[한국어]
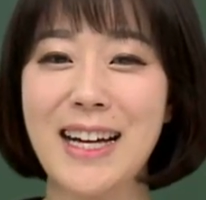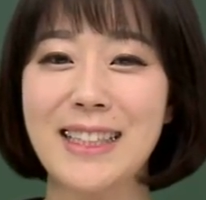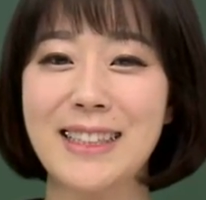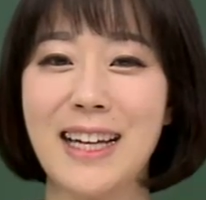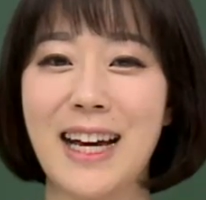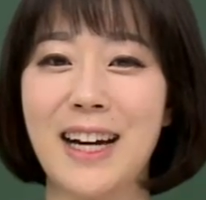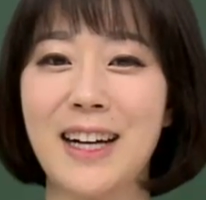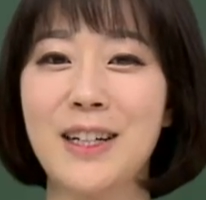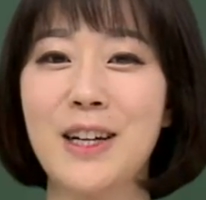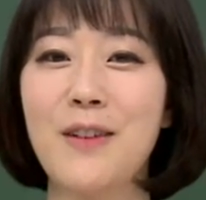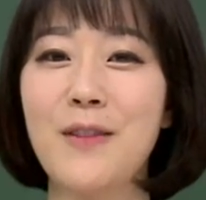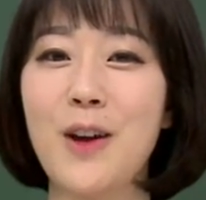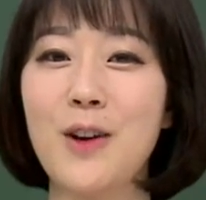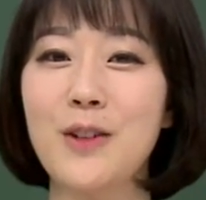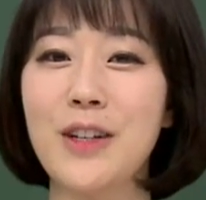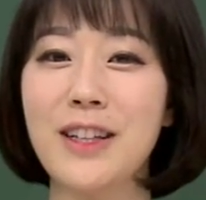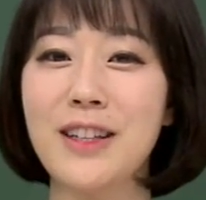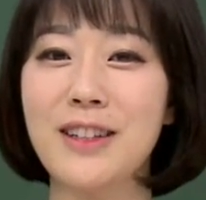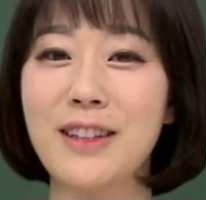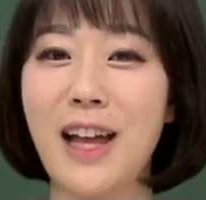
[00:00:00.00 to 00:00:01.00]
자, 그러면
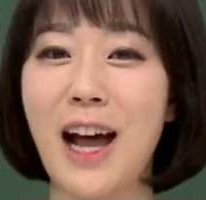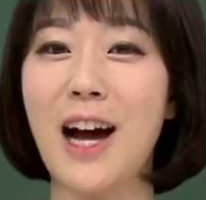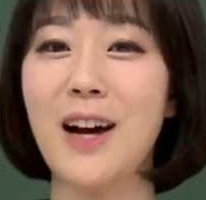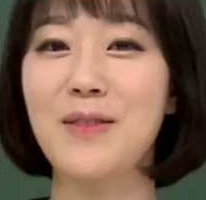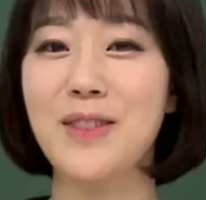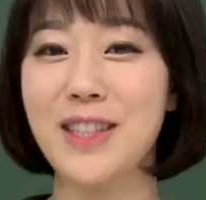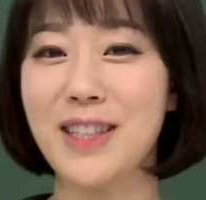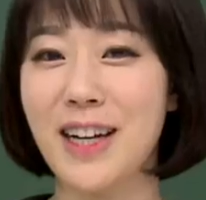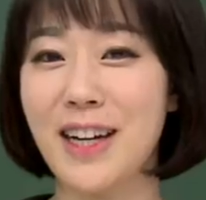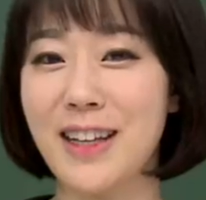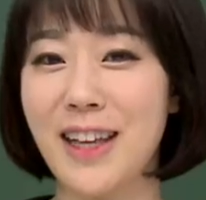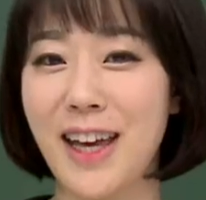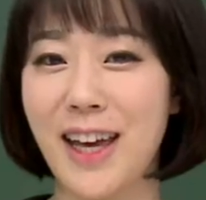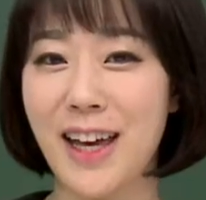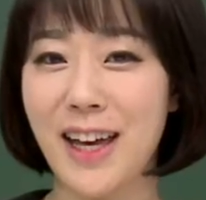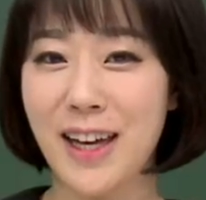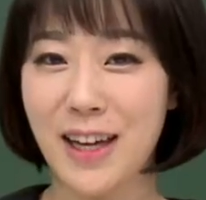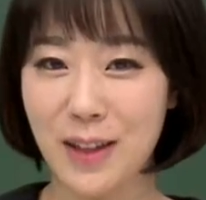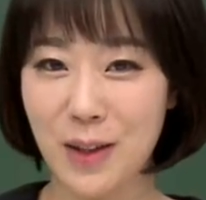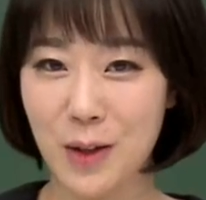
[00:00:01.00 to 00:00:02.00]
우리는 다음
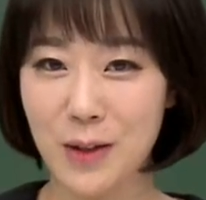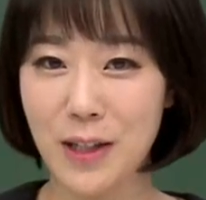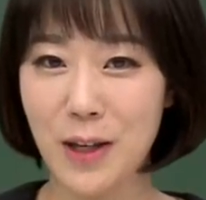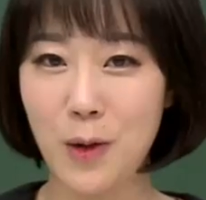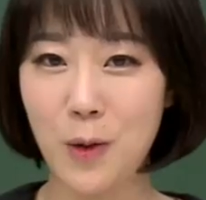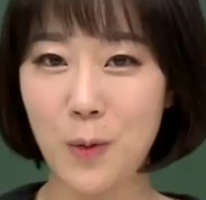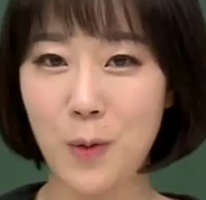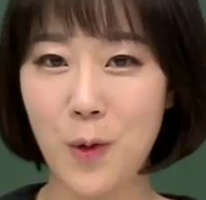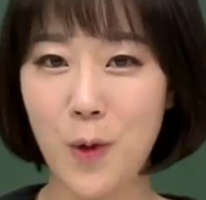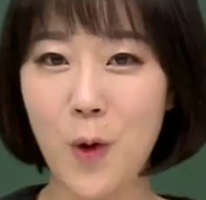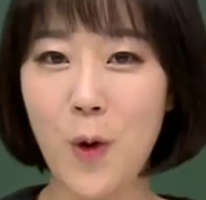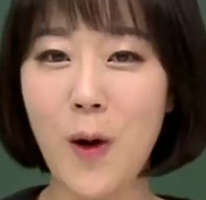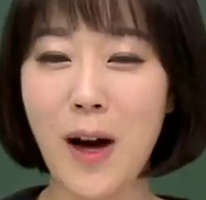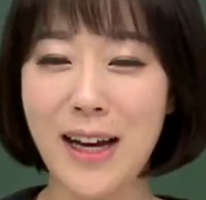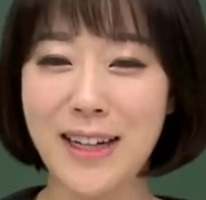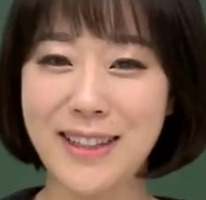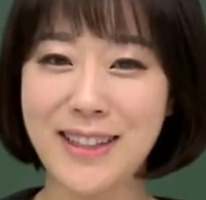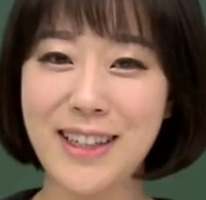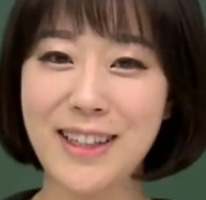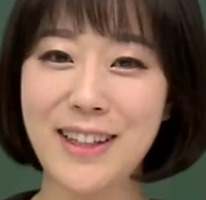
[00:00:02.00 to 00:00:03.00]
시간에 더 새롭고
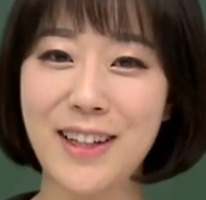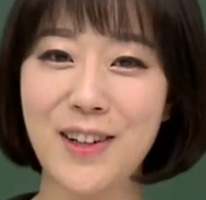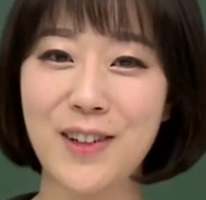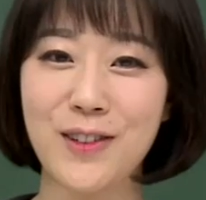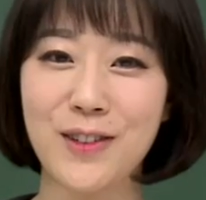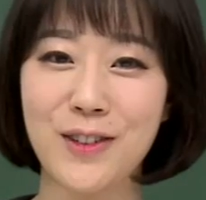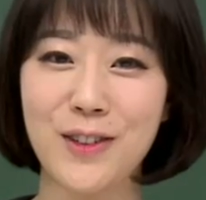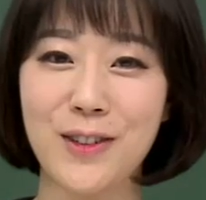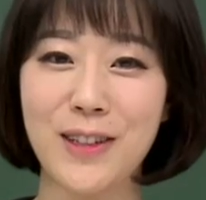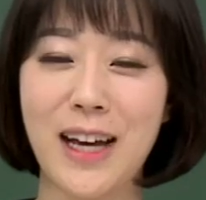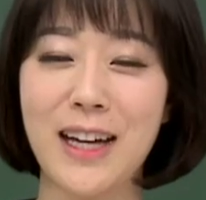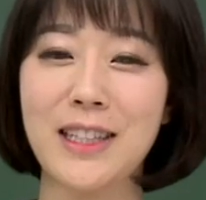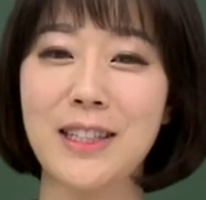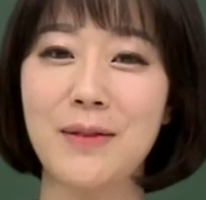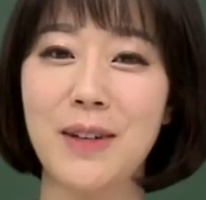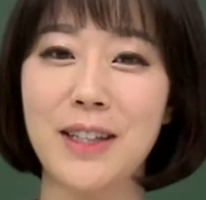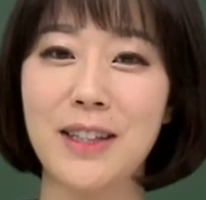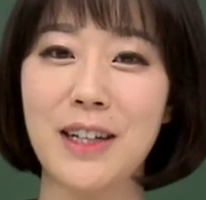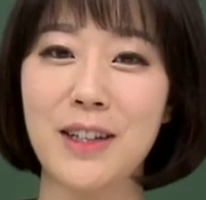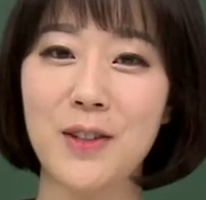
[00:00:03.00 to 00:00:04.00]
알찬 내용으로 다시
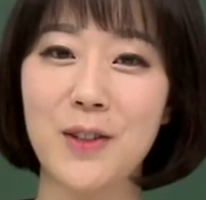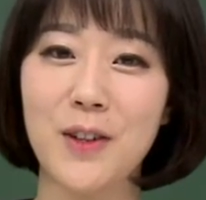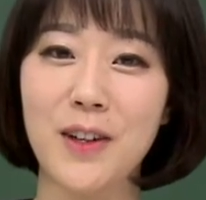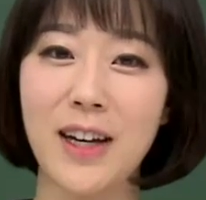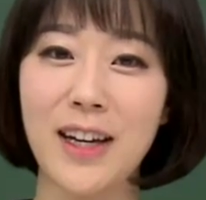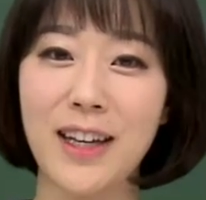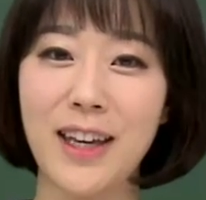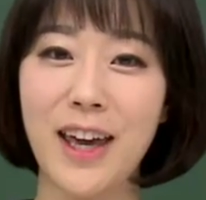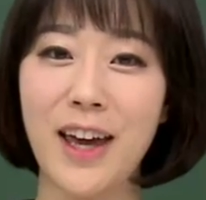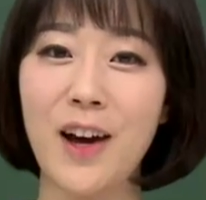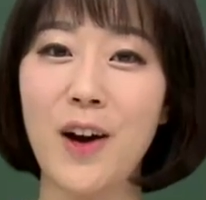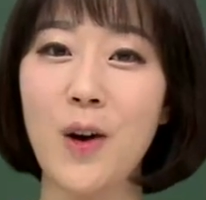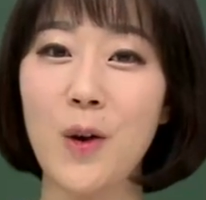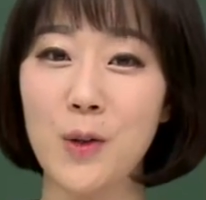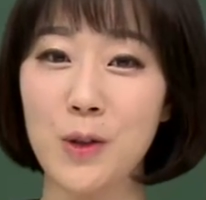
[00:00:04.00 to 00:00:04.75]
만나도록 할게요.